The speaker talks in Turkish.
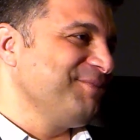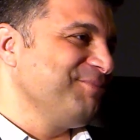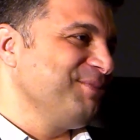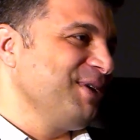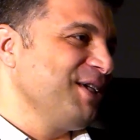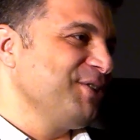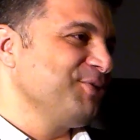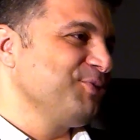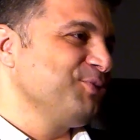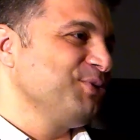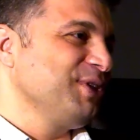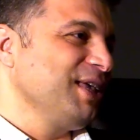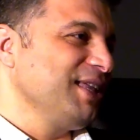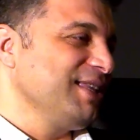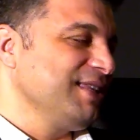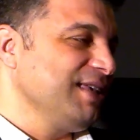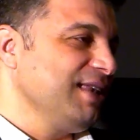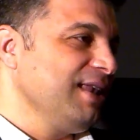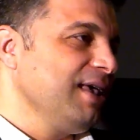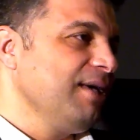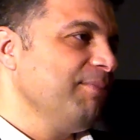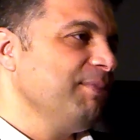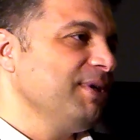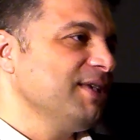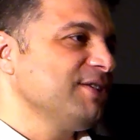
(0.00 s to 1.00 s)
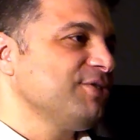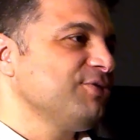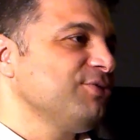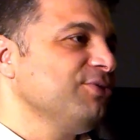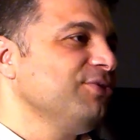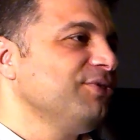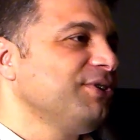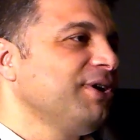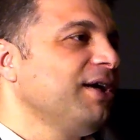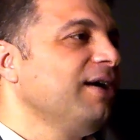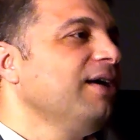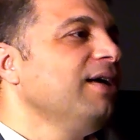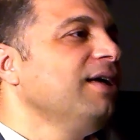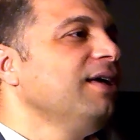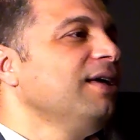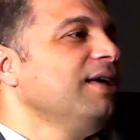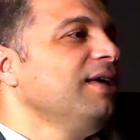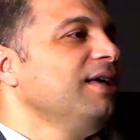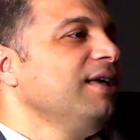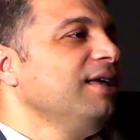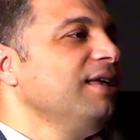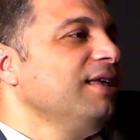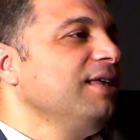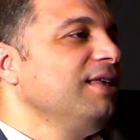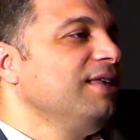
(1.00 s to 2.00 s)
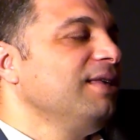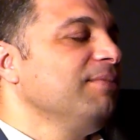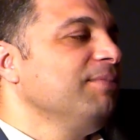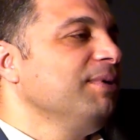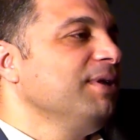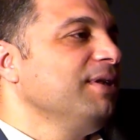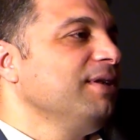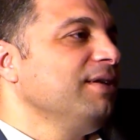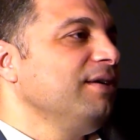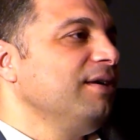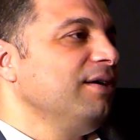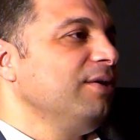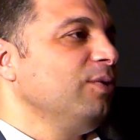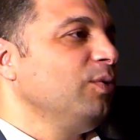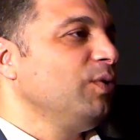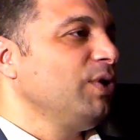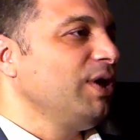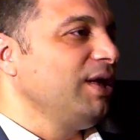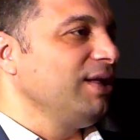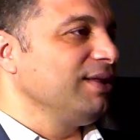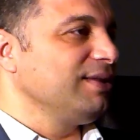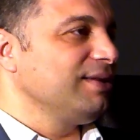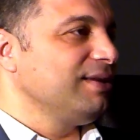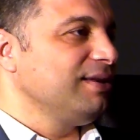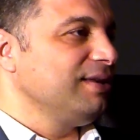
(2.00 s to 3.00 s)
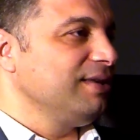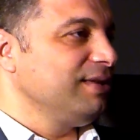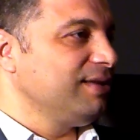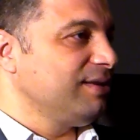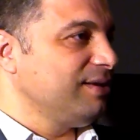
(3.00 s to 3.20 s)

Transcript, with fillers: Mezuniyetten hemen sonra 2016